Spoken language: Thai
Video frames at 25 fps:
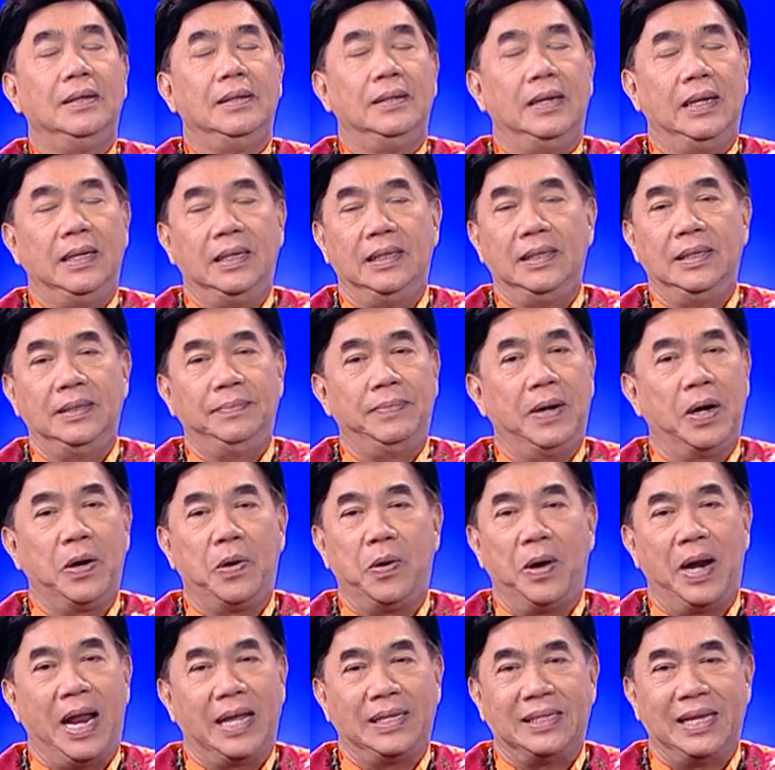หรือบางค
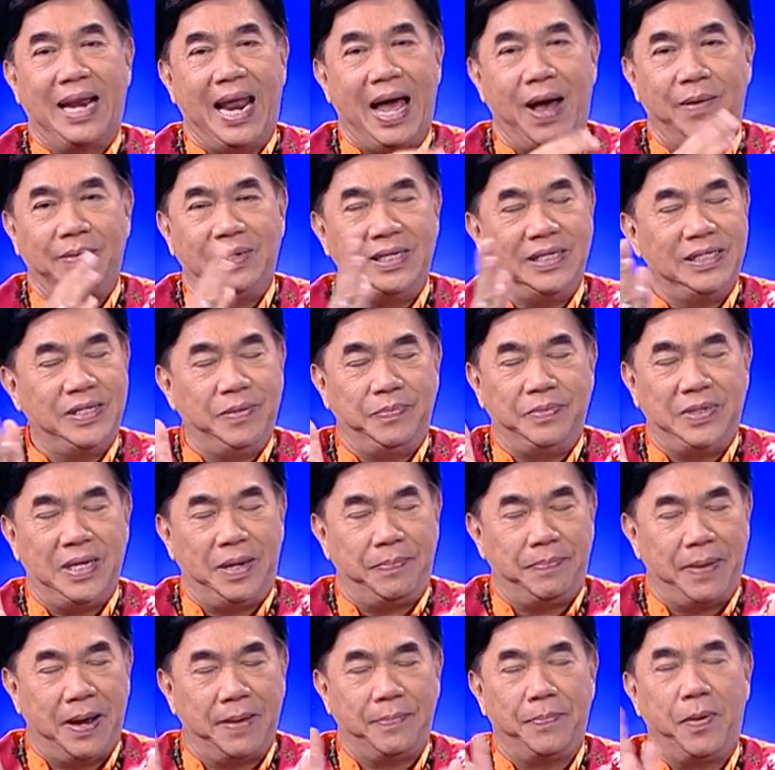นอาจจะลาวันที่
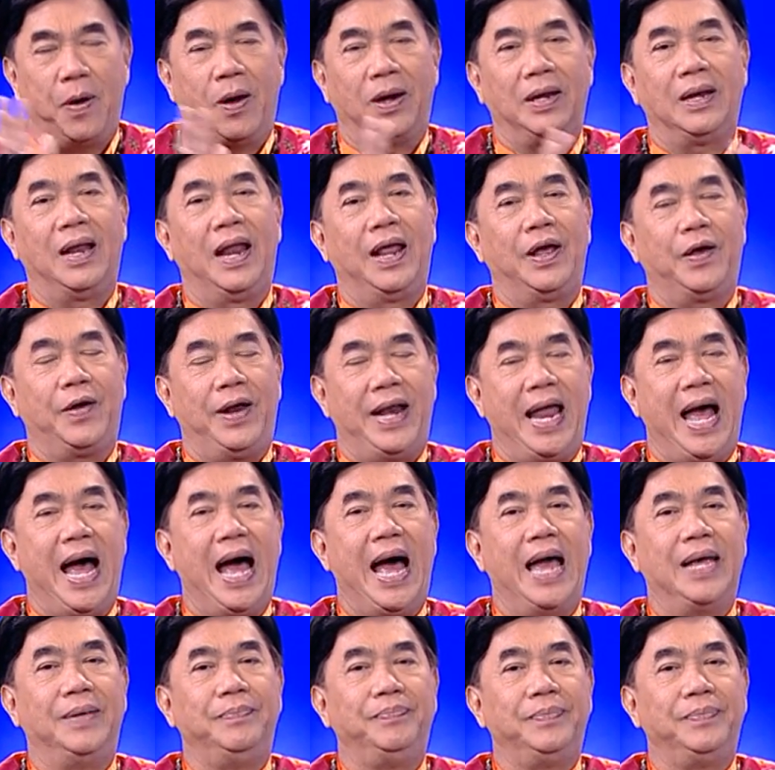17 พักผ่อนอะไรก็ได้